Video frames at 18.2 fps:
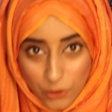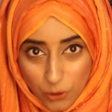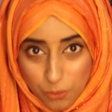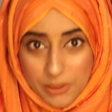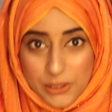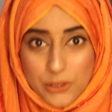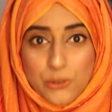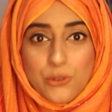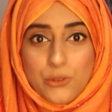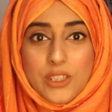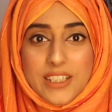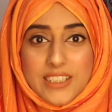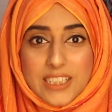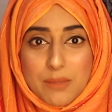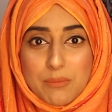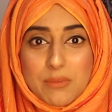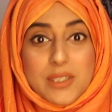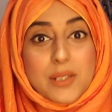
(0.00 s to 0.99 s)
और बैठो दुनिया
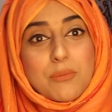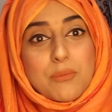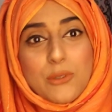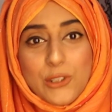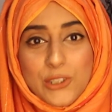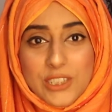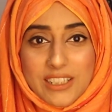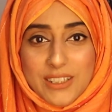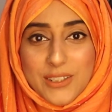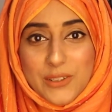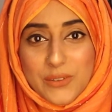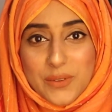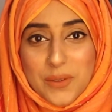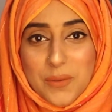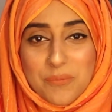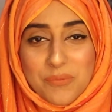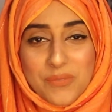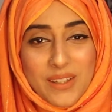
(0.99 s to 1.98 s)
के सामने ज़रा बोलो जाके
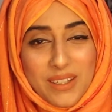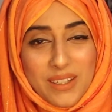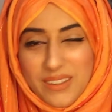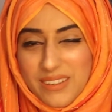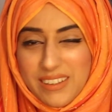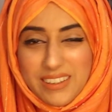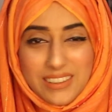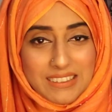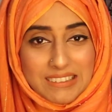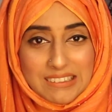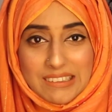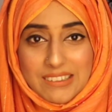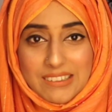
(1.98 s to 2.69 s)
और हाय हाय